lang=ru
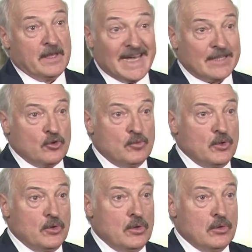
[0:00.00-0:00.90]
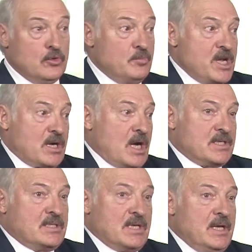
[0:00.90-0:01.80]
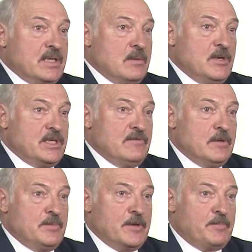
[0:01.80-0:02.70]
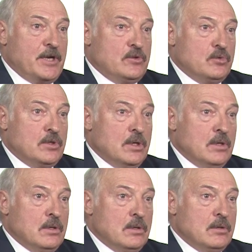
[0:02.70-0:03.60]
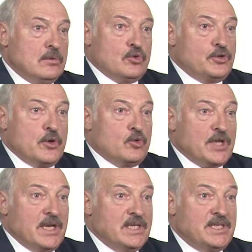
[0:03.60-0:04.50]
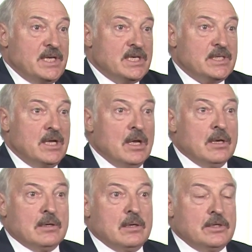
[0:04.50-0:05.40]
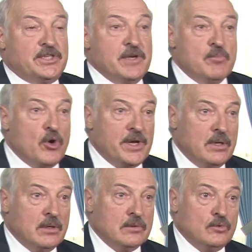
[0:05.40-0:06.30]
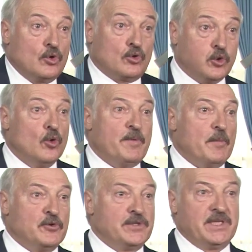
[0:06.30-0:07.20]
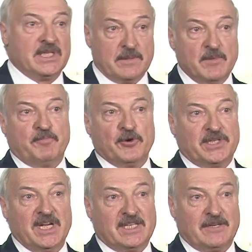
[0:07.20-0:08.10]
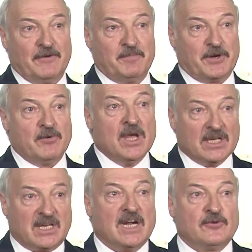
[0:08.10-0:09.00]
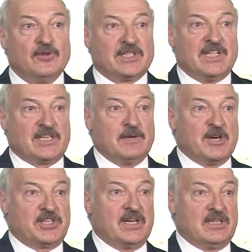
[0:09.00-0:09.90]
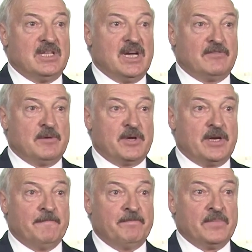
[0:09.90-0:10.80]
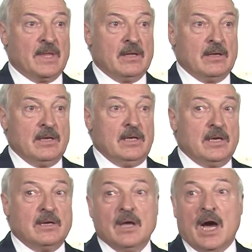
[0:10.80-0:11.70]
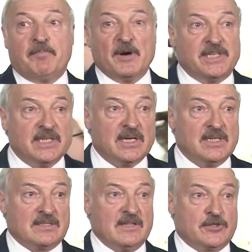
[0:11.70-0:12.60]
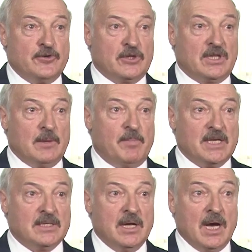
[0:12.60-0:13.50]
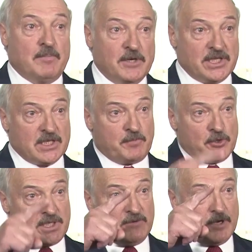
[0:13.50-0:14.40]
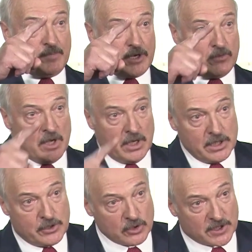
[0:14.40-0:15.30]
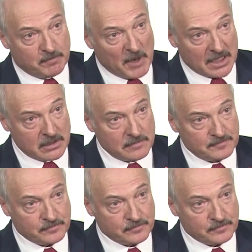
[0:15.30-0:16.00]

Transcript: Я думаю, ну мне кажется, летом эти выборы пройдут. Тут никуда не денешься. зимой, ну глупо будет, если мы после этих выборов сразу назначим очередные выборы. И оппозиция нас начнет долбать. Обычно же после выборов идет спад.